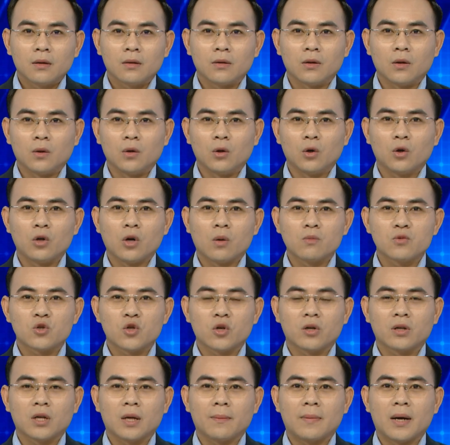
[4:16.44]
Vụ lúa đông
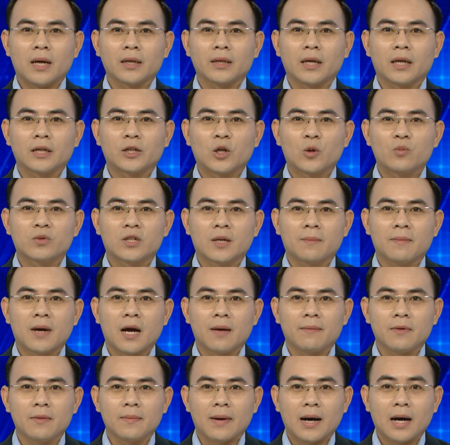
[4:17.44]
xuân năm
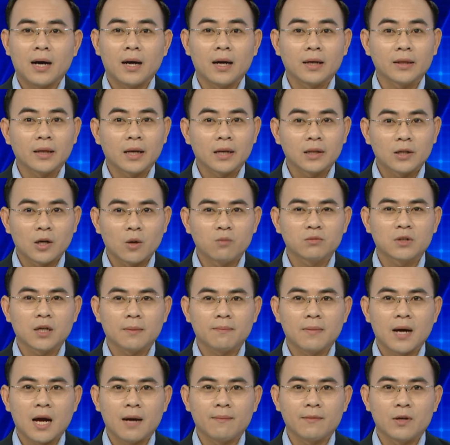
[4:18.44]

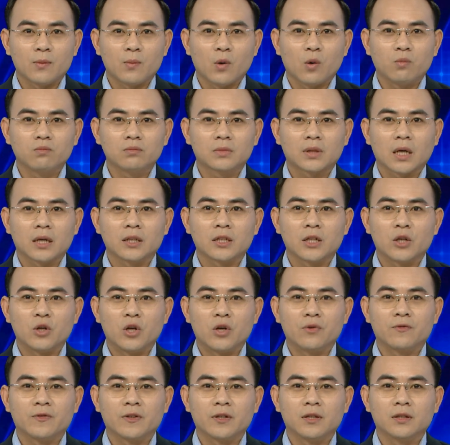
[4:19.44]
2023-2024 tại nhiều
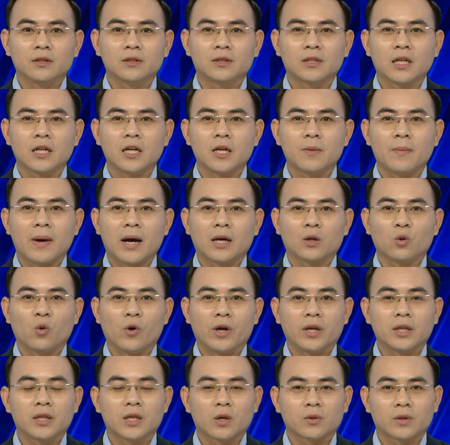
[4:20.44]
địa phương trên địa bàn
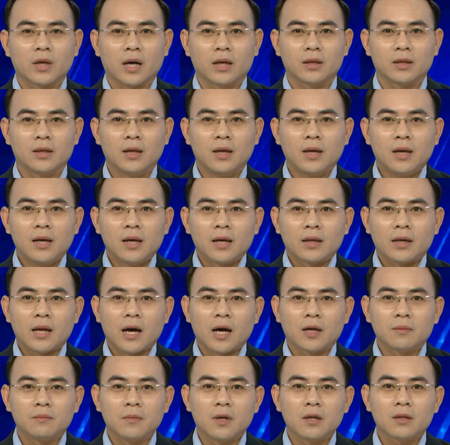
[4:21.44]
huyện Châu Thành
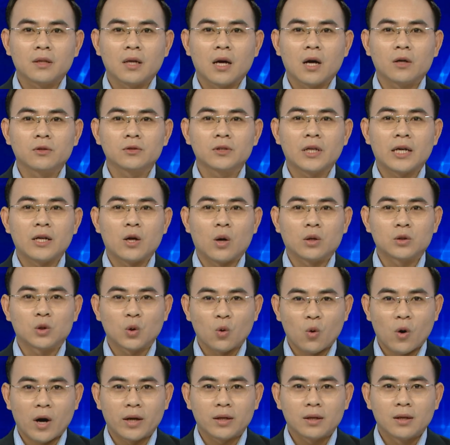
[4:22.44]
đang bước vào giai đoạn
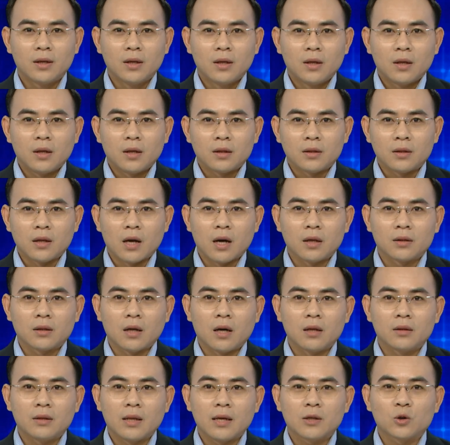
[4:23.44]
thu hoạch. Nhờ
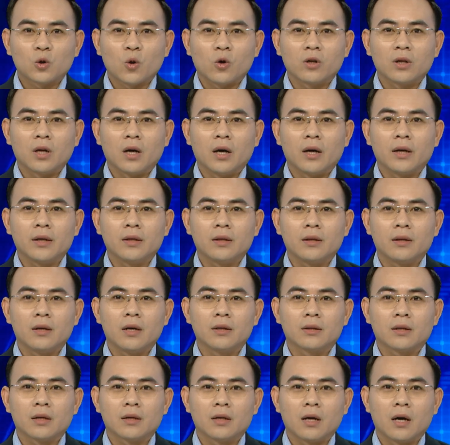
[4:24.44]
thời tiết thuận lợi
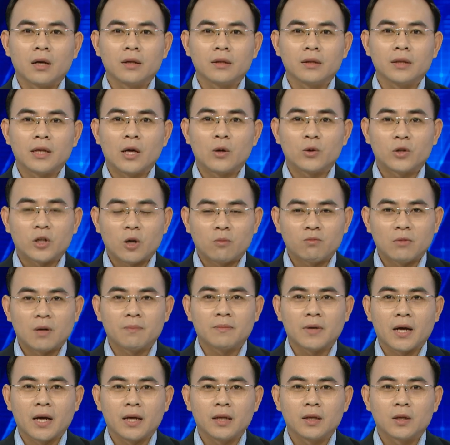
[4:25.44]
nên tình hình gieo trồng
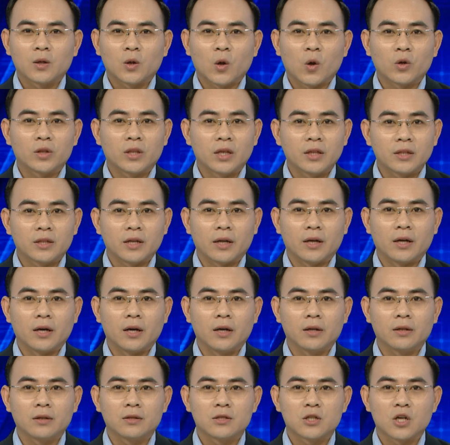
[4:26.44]
năm nay có tiến triển
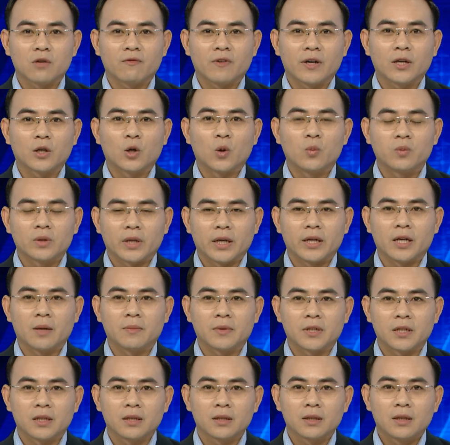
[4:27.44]
hơn so với cùng kỳ
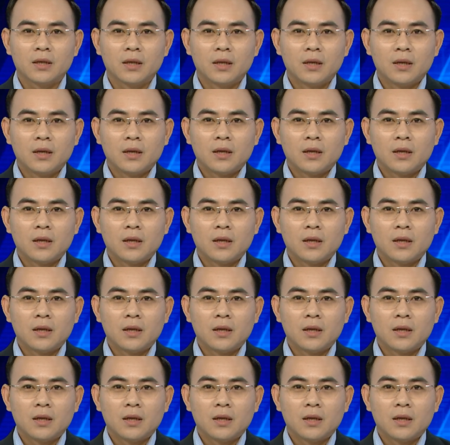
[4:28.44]
năm trước.